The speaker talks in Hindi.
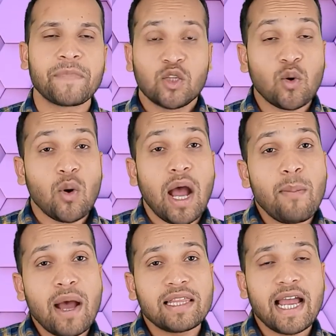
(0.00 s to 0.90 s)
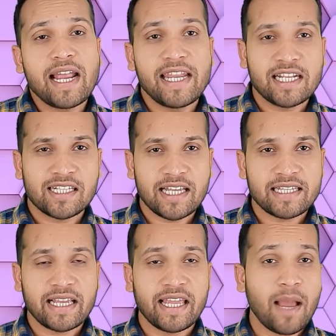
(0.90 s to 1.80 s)
तो अब आता है नेक्स्ट
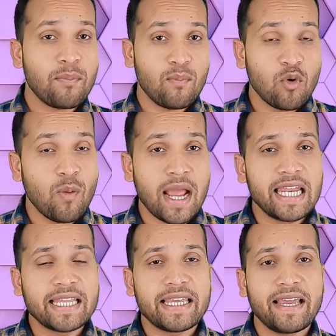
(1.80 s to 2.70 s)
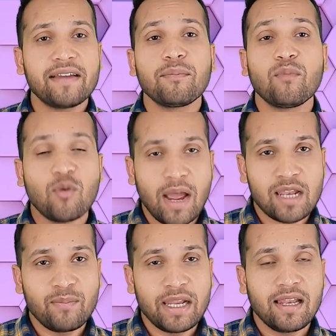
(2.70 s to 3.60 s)
जैसे कि आप मोबाइल लेते हैं
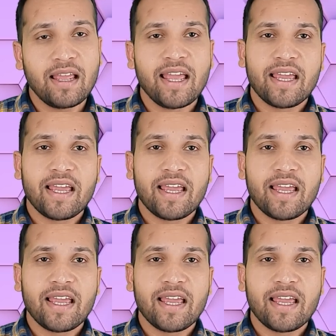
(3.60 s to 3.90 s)
मोबाइल बिल